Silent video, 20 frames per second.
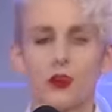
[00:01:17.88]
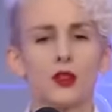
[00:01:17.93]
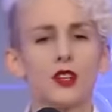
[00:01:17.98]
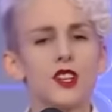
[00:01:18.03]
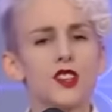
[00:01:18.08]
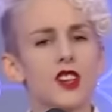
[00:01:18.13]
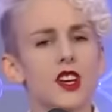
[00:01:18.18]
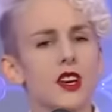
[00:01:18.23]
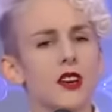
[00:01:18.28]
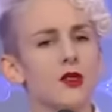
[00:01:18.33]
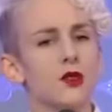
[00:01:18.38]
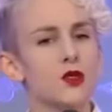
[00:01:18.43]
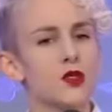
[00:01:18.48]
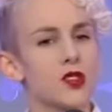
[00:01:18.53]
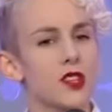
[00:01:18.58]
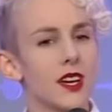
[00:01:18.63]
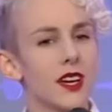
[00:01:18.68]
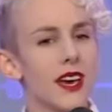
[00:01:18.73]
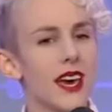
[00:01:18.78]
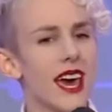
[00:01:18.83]
wo diese
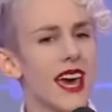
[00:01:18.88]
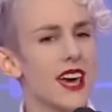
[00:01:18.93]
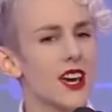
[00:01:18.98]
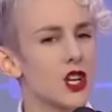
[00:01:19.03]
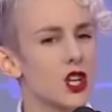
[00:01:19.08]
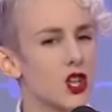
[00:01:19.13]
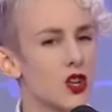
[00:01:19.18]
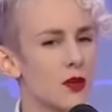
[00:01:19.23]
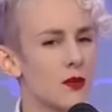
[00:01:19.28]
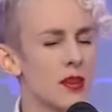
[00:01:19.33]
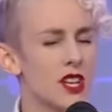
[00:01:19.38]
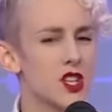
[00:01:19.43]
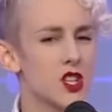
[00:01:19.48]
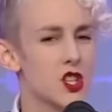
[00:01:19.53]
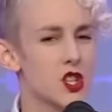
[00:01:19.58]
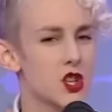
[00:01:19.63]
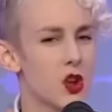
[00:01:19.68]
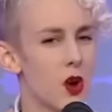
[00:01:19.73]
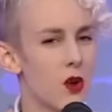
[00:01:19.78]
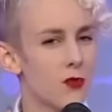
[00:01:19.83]
Industrie eh schon mit
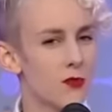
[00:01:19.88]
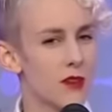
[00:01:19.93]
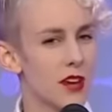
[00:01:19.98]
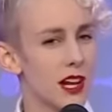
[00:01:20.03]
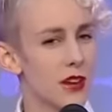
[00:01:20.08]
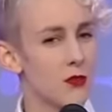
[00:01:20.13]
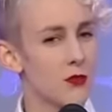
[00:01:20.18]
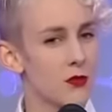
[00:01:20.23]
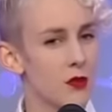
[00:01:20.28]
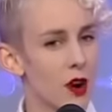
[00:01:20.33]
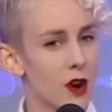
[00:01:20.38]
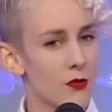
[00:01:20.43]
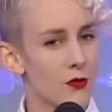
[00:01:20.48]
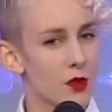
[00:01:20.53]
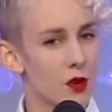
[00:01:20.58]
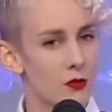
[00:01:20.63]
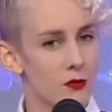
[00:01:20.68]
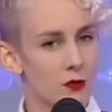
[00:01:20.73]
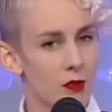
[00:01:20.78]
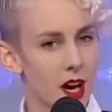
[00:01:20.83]
so vielen
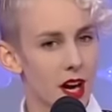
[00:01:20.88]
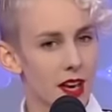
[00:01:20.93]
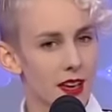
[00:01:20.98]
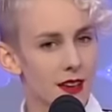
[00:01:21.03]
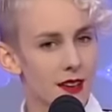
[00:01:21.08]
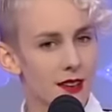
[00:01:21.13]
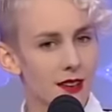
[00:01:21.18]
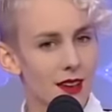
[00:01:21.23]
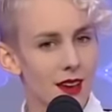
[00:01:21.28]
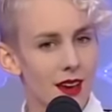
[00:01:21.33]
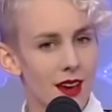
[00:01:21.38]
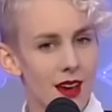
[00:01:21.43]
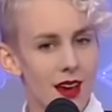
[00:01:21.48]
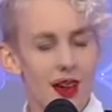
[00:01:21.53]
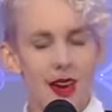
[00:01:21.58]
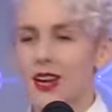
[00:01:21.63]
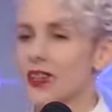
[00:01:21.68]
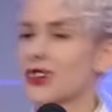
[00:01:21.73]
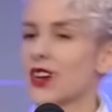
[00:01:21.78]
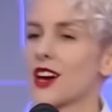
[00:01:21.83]
Vorwürfen ringt.
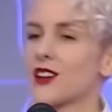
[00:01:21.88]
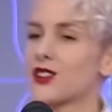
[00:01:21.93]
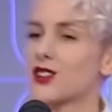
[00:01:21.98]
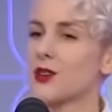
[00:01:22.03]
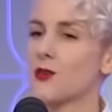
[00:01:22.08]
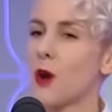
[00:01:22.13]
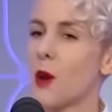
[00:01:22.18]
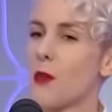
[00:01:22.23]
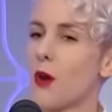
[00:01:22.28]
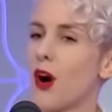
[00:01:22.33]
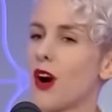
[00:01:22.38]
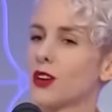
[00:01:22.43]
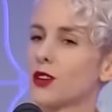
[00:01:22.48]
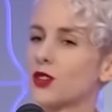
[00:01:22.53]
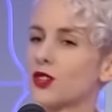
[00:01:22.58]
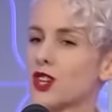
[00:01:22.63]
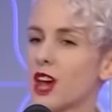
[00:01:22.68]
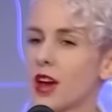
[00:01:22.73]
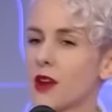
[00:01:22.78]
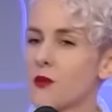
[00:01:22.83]
Es heißt immer,
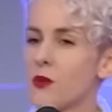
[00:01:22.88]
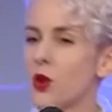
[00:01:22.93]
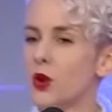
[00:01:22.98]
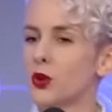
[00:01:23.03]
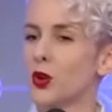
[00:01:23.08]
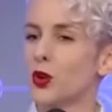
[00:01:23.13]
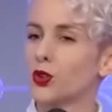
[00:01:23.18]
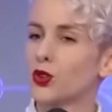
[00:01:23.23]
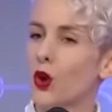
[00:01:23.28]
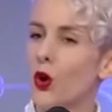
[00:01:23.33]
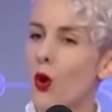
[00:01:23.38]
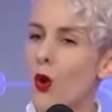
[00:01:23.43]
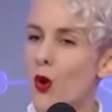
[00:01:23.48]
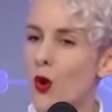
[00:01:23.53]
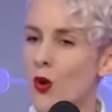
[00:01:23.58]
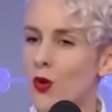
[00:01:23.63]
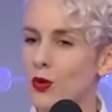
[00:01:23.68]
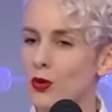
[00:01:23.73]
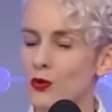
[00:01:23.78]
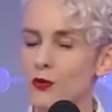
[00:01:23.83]
Pornos seien
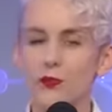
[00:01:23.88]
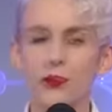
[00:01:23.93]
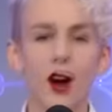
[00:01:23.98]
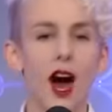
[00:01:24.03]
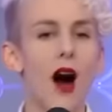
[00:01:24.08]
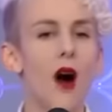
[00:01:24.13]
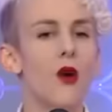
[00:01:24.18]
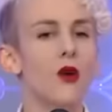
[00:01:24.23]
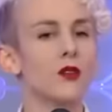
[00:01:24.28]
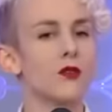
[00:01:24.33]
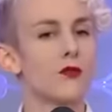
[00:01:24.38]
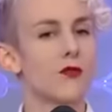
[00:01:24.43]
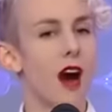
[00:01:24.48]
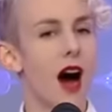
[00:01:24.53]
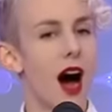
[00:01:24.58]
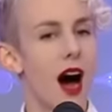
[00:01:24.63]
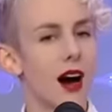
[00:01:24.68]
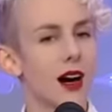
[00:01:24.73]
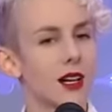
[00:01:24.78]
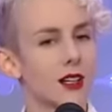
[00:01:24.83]
monoton,
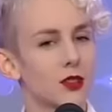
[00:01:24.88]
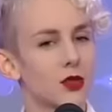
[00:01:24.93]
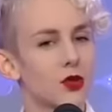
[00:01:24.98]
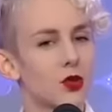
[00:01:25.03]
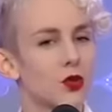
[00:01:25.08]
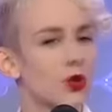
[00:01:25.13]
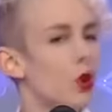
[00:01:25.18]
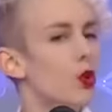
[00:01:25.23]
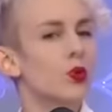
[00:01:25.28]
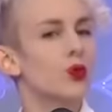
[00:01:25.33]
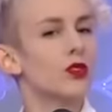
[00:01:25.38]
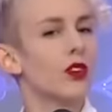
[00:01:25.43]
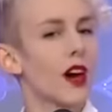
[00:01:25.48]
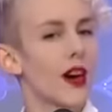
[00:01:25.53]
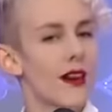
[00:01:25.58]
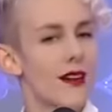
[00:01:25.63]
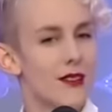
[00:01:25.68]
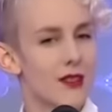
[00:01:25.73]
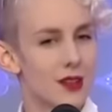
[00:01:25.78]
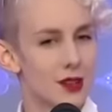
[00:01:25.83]
frauenverachtend und
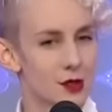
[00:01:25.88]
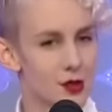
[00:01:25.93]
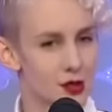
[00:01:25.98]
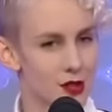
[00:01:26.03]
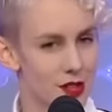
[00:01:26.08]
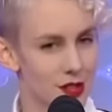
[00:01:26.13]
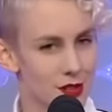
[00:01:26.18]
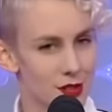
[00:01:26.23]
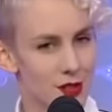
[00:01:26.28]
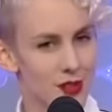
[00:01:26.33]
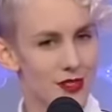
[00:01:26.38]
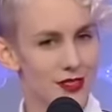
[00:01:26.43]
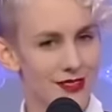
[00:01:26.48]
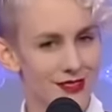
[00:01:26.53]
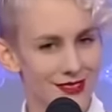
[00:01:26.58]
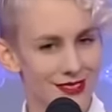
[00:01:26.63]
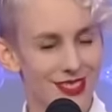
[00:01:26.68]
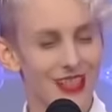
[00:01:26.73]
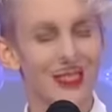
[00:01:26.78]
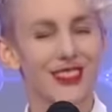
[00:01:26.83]
unrealistisch.
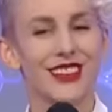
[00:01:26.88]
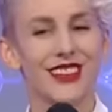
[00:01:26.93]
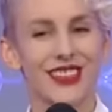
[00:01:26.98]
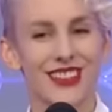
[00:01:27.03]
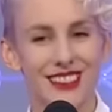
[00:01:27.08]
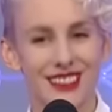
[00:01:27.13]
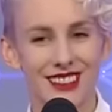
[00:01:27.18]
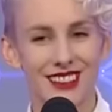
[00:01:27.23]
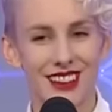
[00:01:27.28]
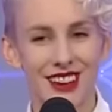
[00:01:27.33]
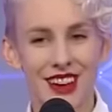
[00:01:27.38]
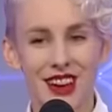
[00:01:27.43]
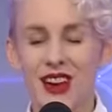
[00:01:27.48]
Okay.